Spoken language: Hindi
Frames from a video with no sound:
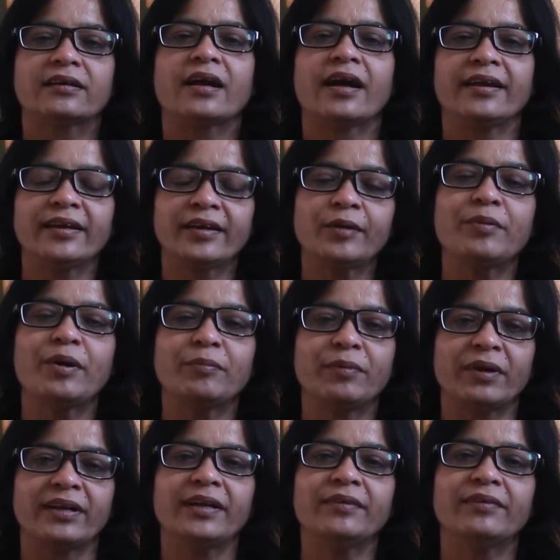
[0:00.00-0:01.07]
कार्यक्रम हम
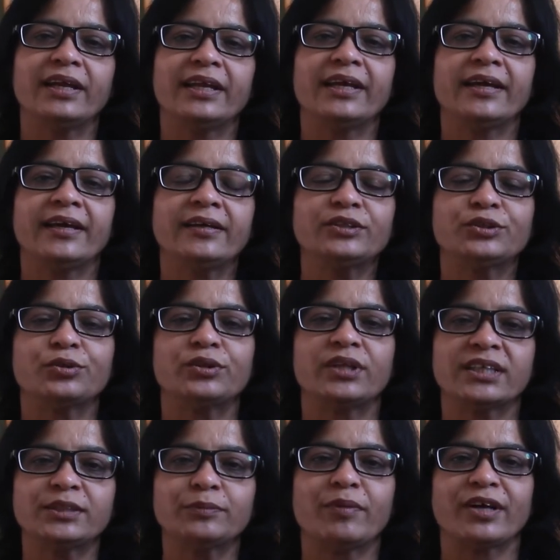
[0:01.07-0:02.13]
करने वाले हैं जो
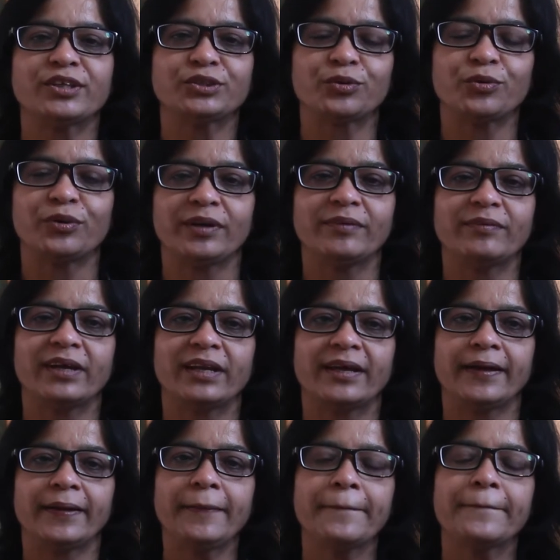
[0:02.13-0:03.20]
10 मार्च को होने वाला
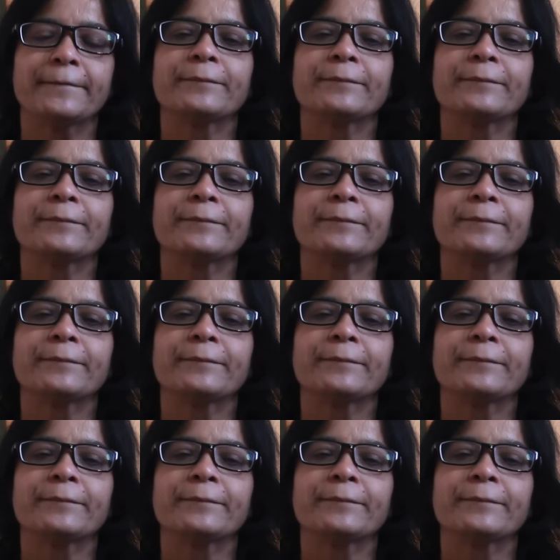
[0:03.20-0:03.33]
है